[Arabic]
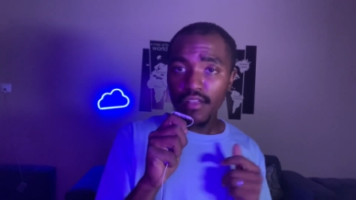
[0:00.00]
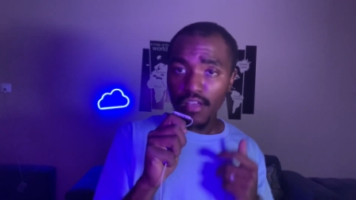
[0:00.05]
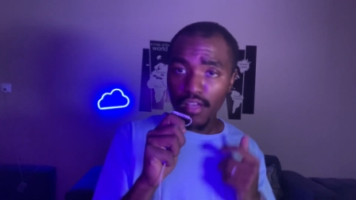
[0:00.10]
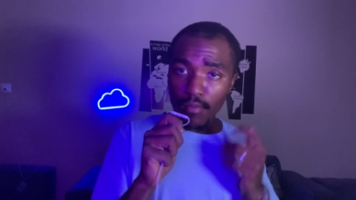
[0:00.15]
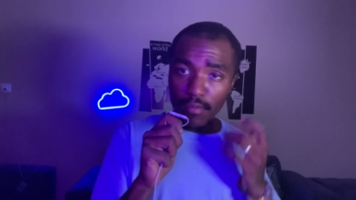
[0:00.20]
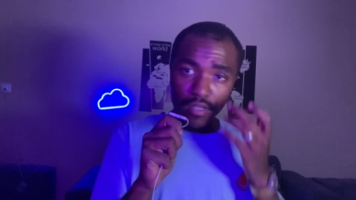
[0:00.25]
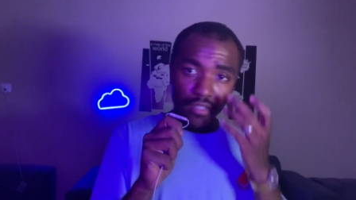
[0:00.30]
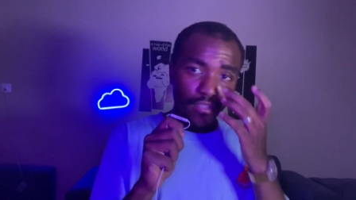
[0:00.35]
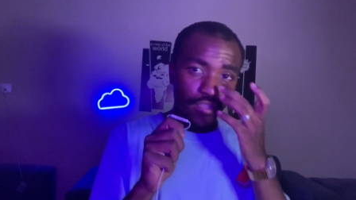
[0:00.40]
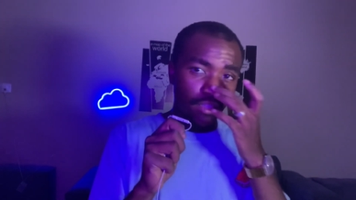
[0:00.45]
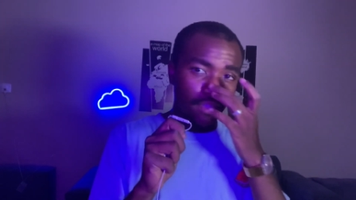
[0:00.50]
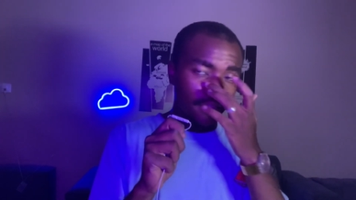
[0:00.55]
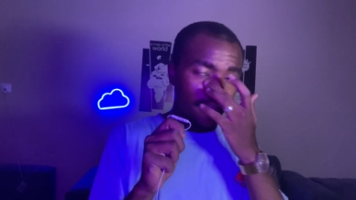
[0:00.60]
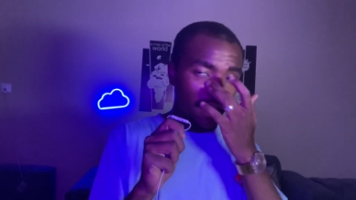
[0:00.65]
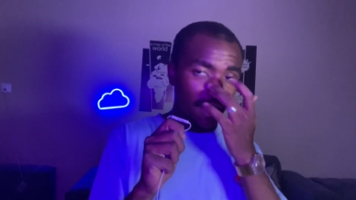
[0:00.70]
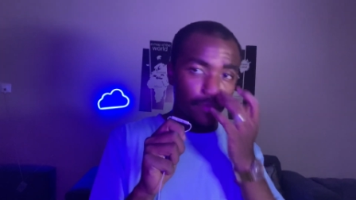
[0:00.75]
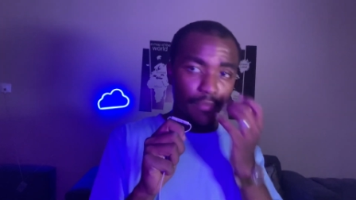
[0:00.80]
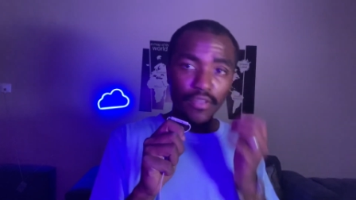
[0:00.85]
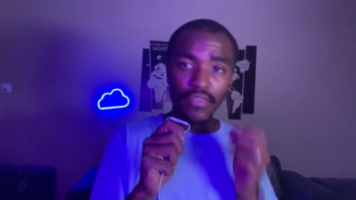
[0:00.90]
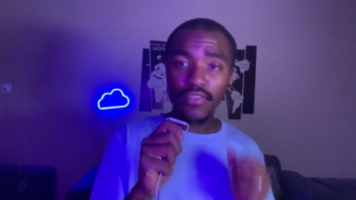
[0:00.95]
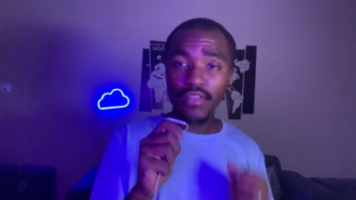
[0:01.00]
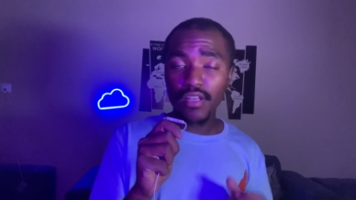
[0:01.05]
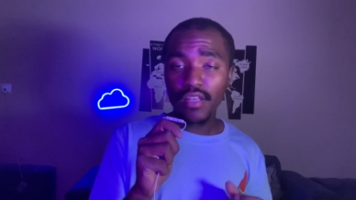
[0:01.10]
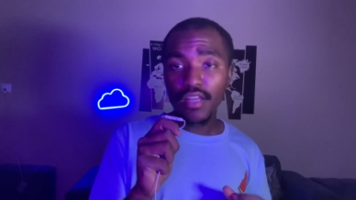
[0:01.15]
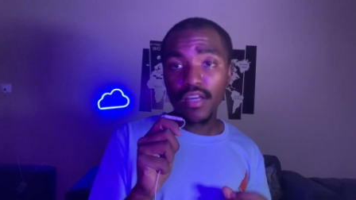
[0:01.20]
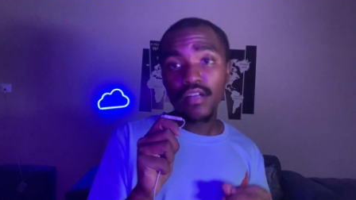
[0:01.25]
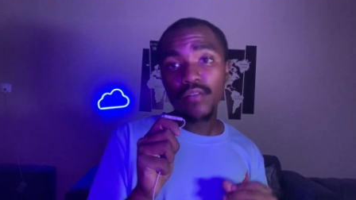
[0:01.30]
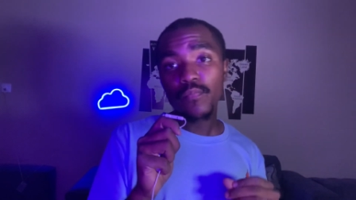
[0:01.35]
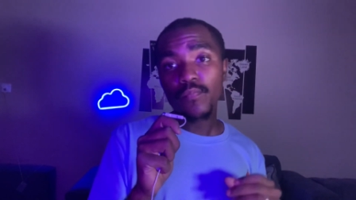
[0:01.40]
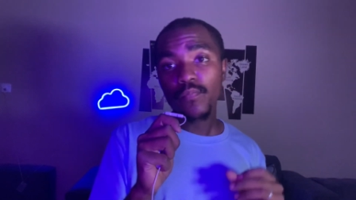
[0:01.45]
المقطع الجاي بإذن
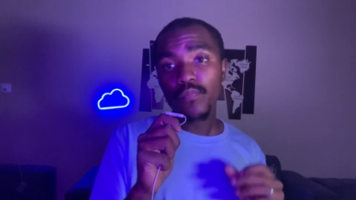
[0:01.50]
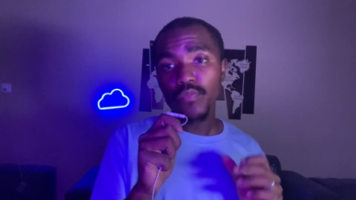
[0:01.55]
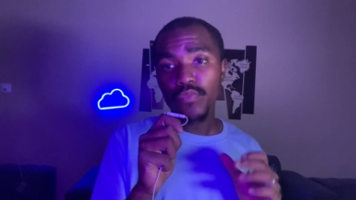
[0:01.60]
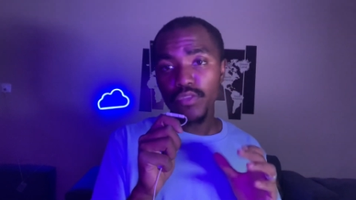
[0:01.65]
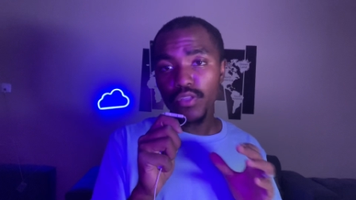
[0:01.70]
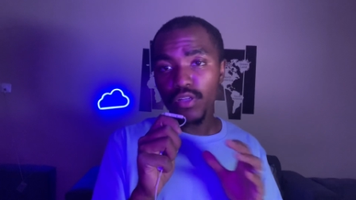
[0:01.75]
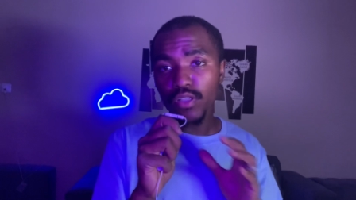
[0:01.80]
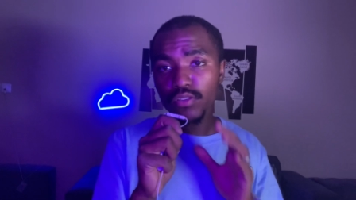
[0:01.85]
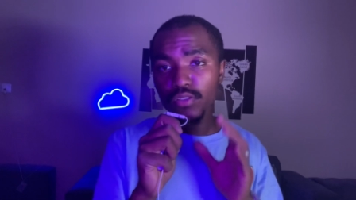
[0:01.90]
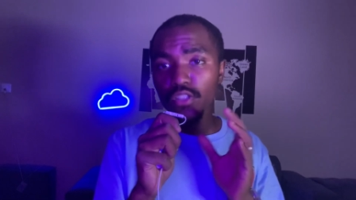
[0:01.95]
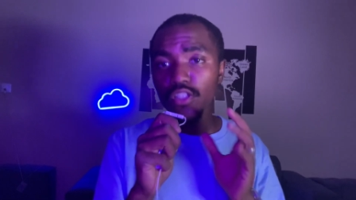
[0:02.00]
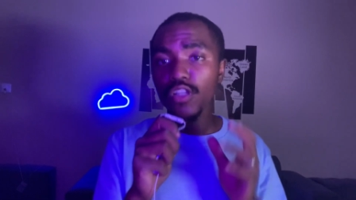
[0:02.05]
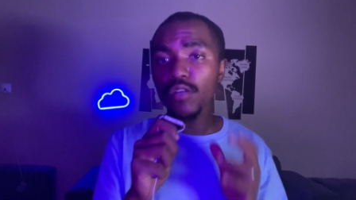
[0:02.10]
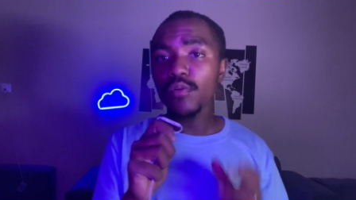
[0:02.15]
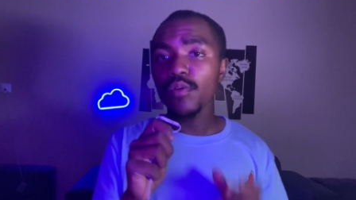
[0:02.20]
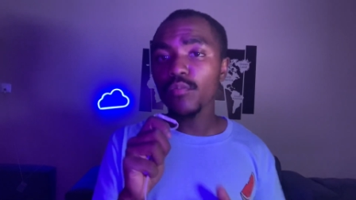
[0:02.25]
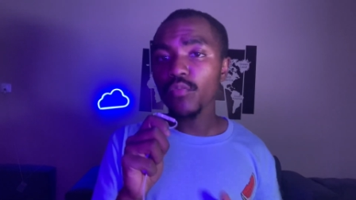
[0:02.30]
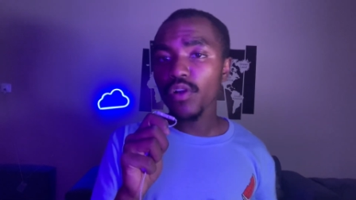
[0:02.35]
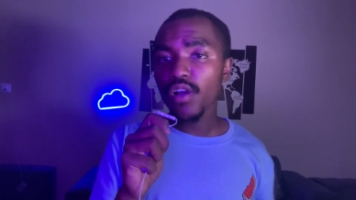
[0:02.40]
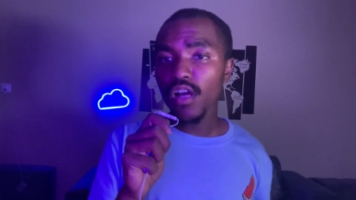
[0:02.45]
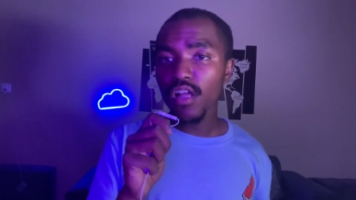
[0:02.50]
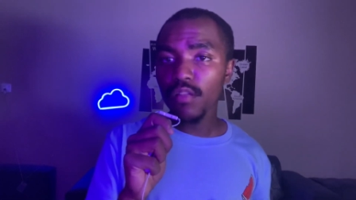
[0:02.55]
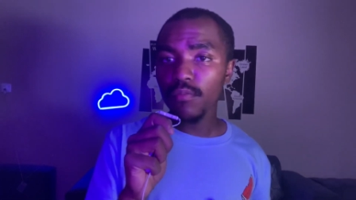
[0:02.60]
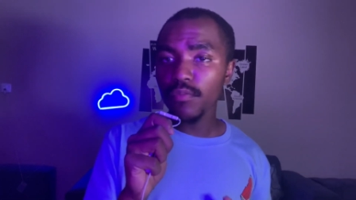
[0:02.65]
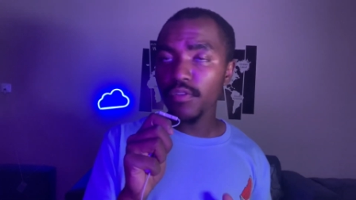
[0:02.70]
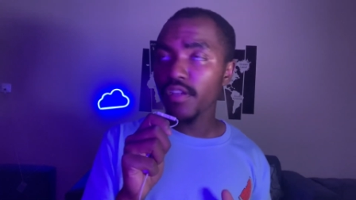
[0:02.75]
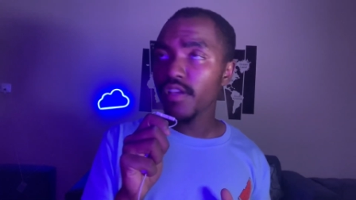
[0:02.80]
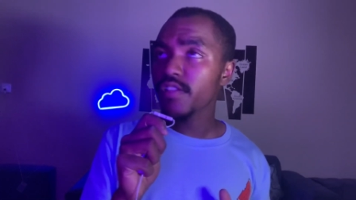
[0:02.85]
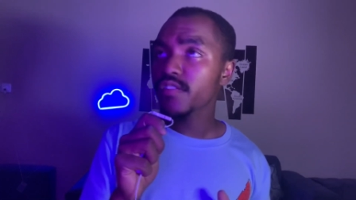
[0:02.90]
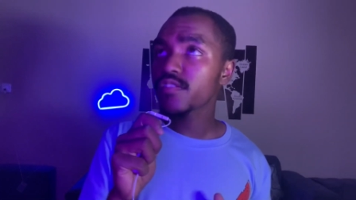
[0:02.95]
الله نحط لهم المكان
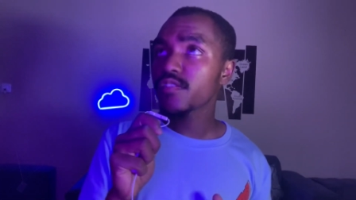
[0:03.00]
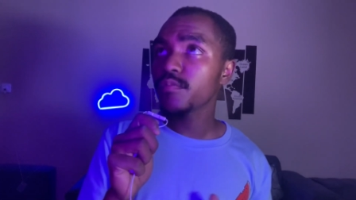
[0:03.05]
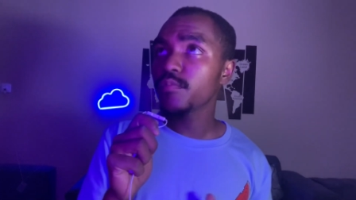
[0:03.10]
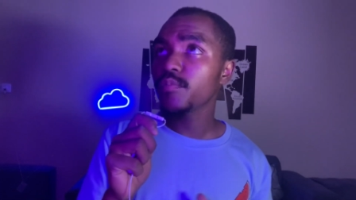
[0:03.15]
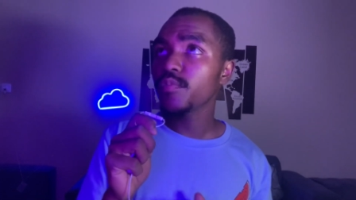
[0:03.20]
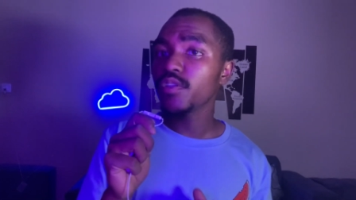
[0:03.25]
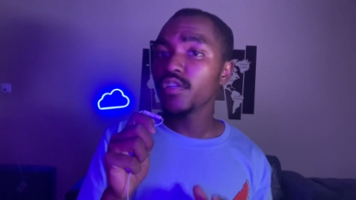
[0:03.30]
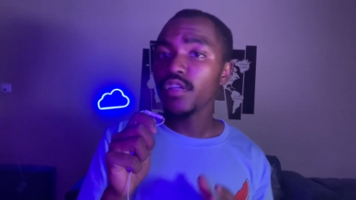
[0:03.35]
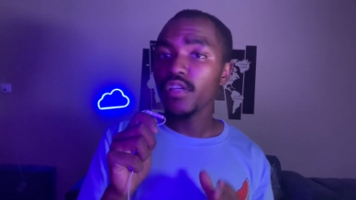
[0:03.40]
المناسب